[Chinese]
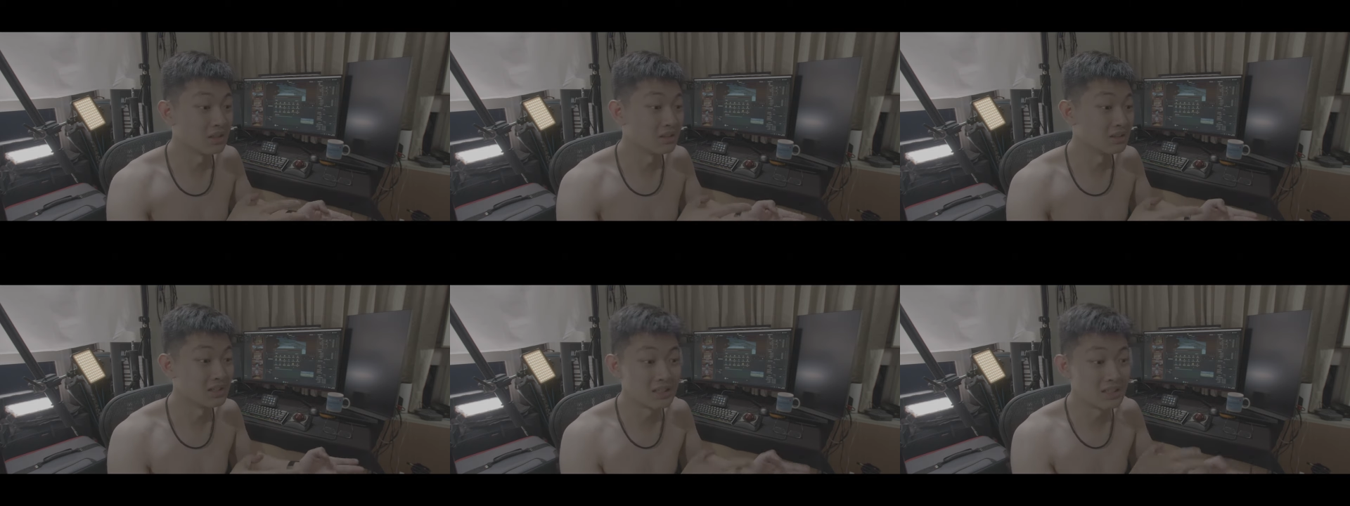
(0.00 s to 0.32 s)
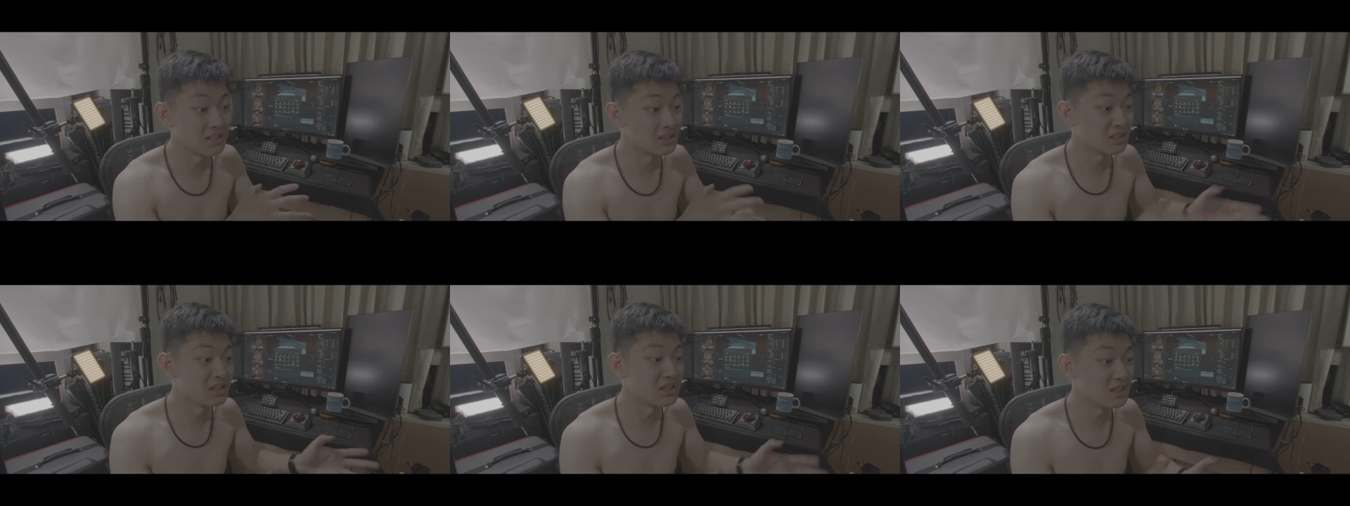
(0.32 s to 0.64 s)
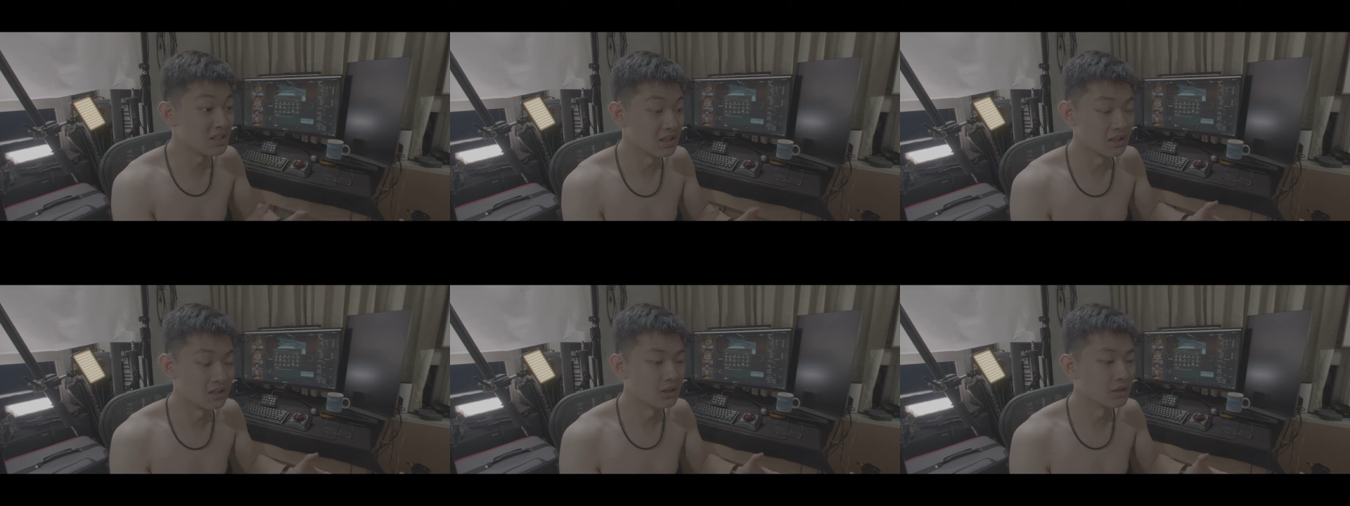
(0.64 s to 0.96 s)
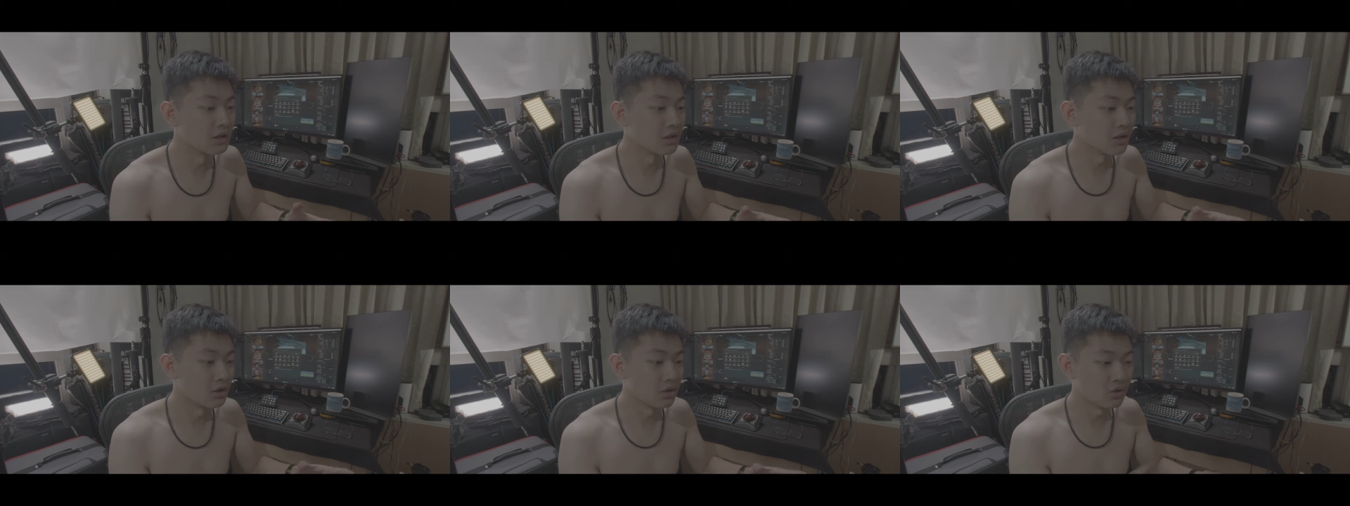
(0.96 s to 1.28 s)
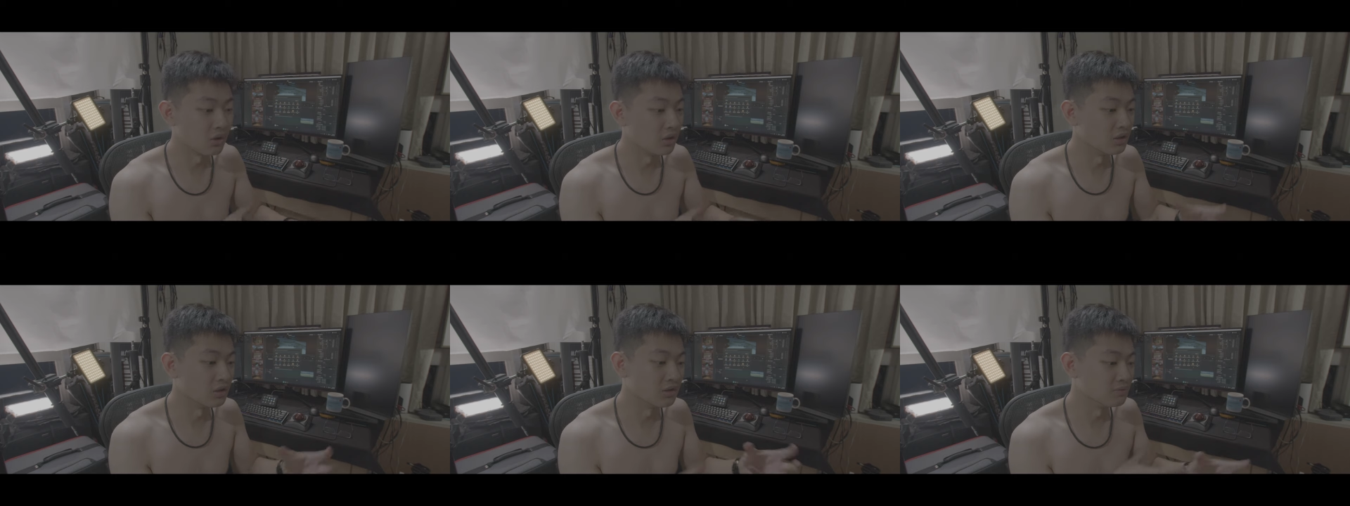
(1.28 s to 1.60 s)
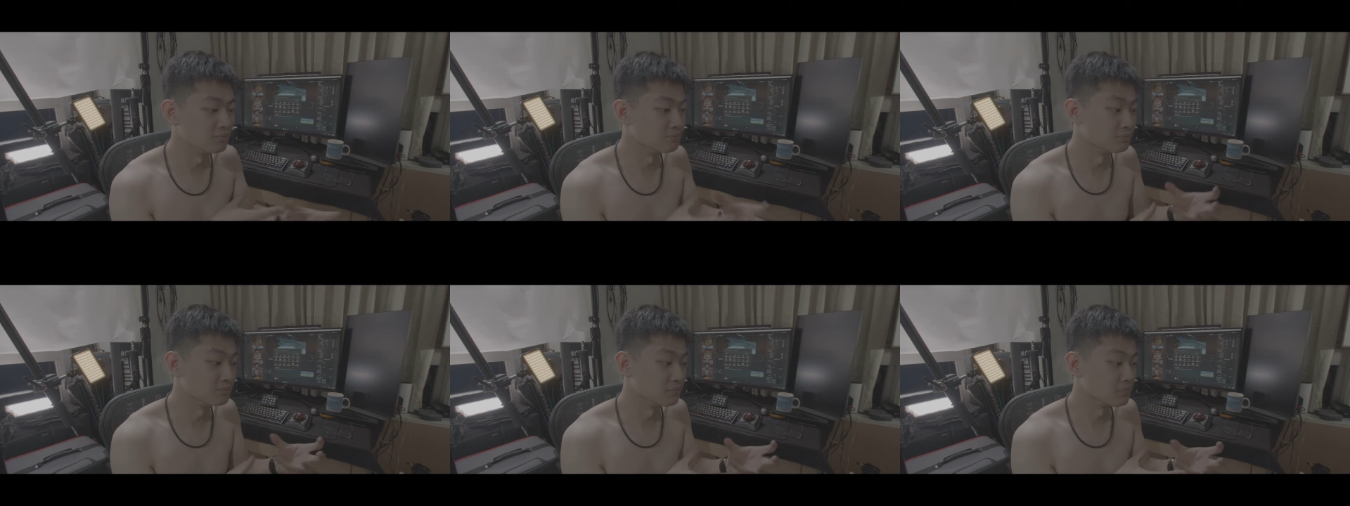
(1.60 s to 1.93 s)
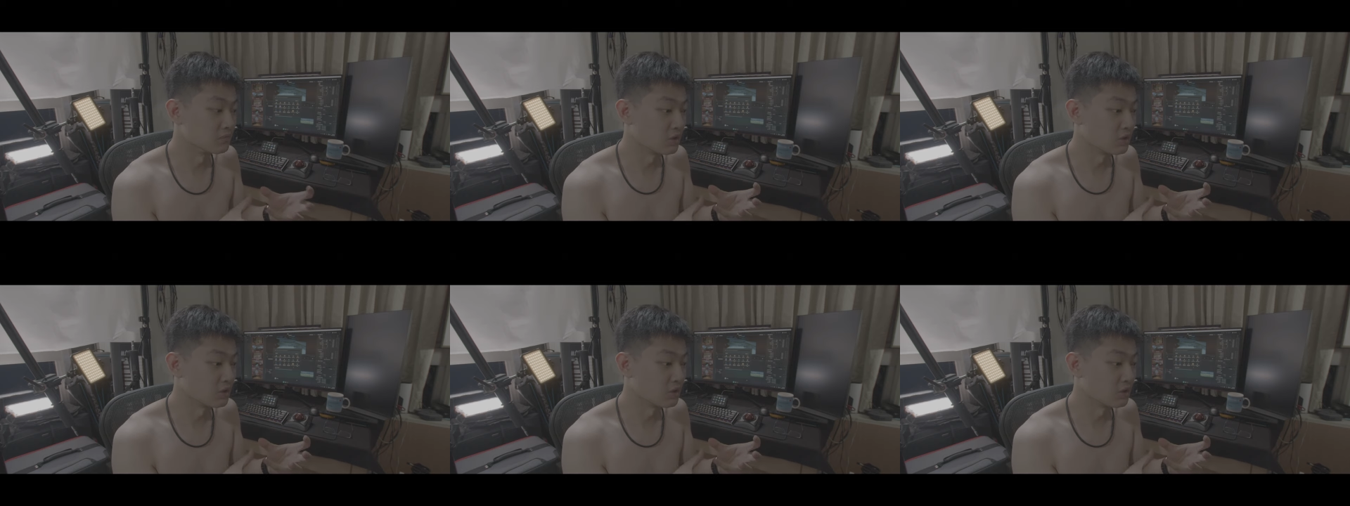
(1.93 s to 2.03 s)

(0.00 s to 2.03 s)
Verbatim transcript: 提升你的，嗯，